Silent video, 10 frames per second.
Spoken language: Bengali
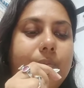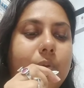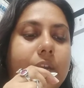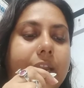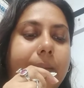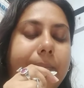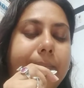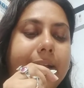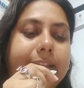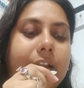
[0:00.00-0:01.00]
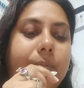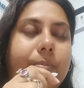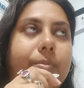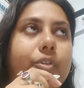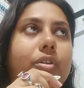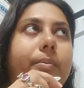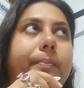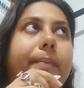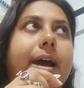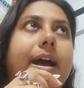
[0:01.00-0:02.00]
বলির মাথার ওপর প্রথম
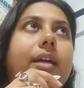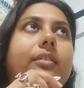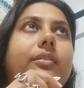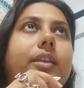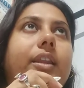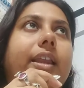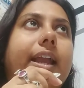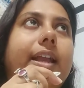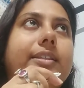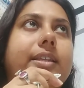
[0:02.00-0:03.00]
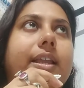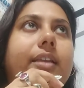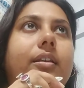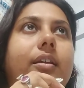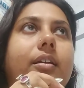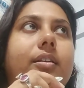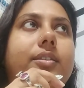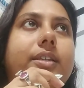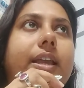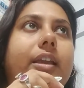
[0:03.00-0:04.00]
পা তিনি রেখেছিলেন
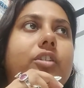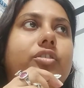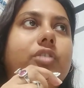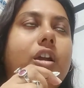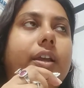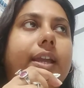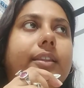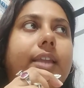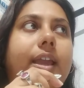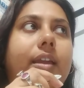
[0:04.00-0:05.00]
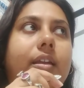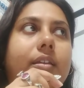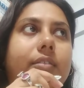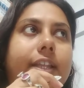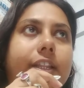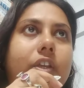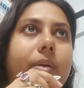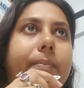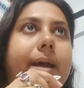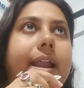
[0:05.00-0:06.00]
যে স্বর্গেতে
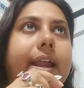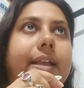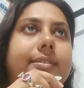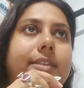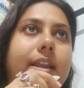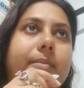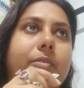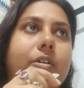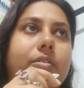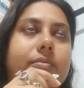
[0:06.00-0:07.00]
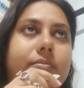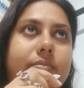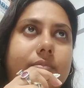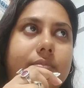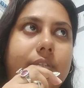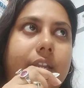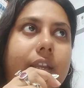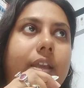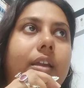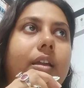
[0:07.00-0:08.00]
দ্বিতীয় পা রেখেছিলেন মট তিনি